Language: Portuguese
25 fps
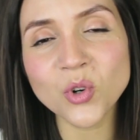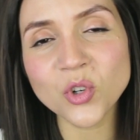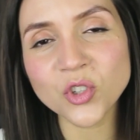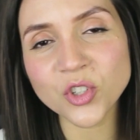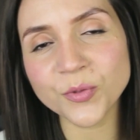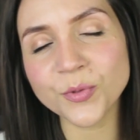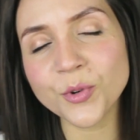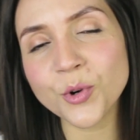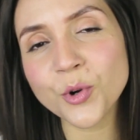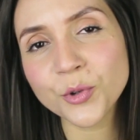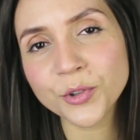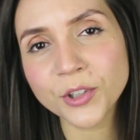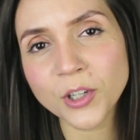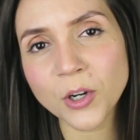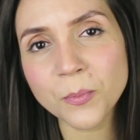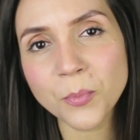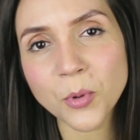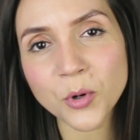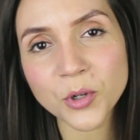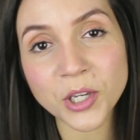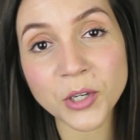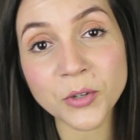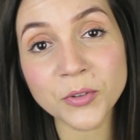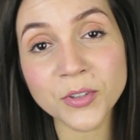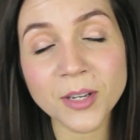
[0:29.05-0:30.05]
hoje vou contar um
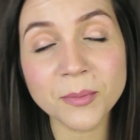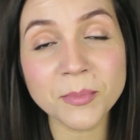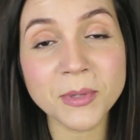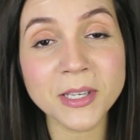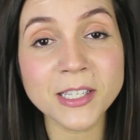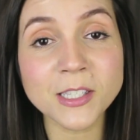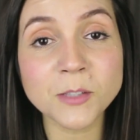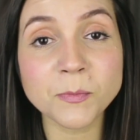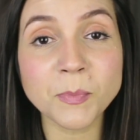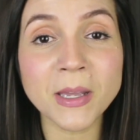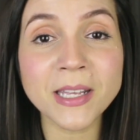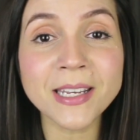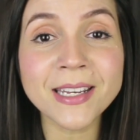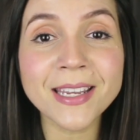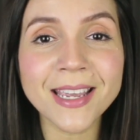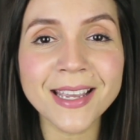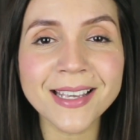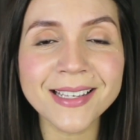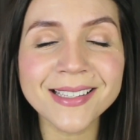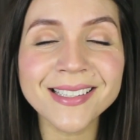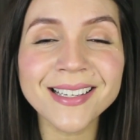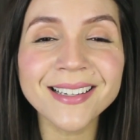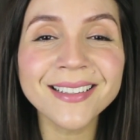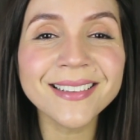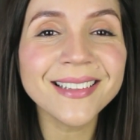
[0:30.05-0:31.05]
pouquinho da minha
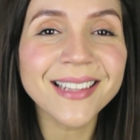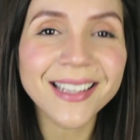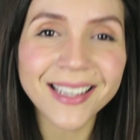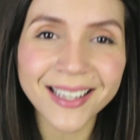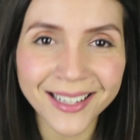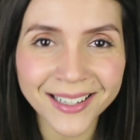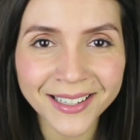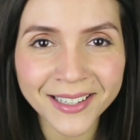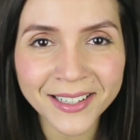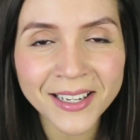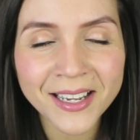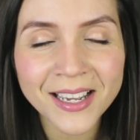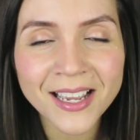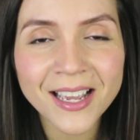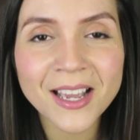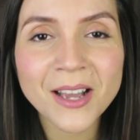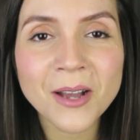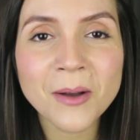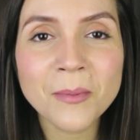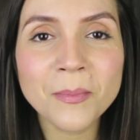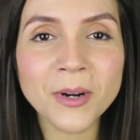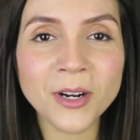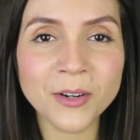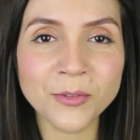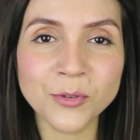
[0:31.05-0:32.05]
experiência nele
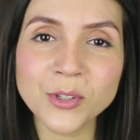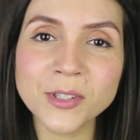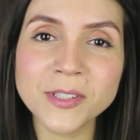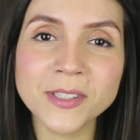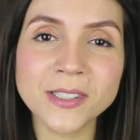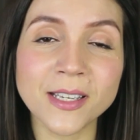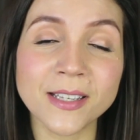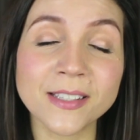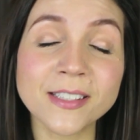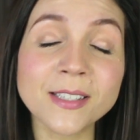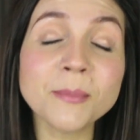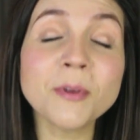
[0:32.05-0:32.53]
para vocês.